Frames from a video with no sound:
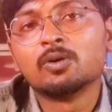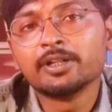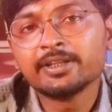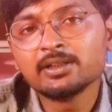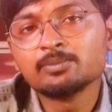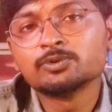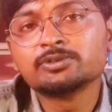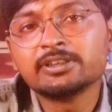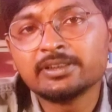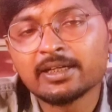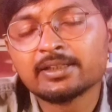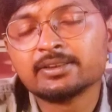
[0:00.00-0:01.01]
অনেকের
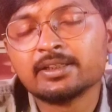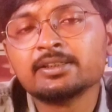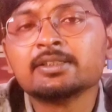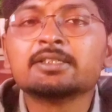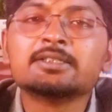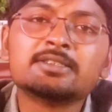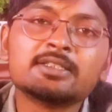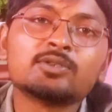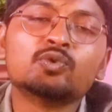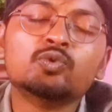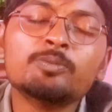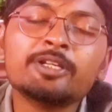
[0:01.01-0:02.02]
মধ্যেই দেখা যায় যে
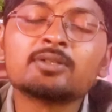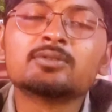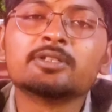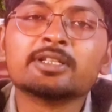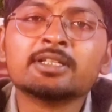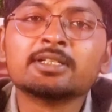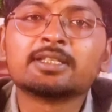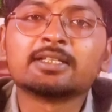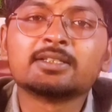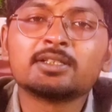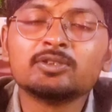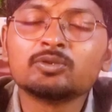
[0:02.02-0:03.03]
ঘুমের ঘোরে
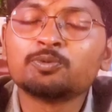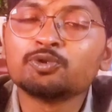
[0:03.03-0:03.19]
তাদের কিন্তু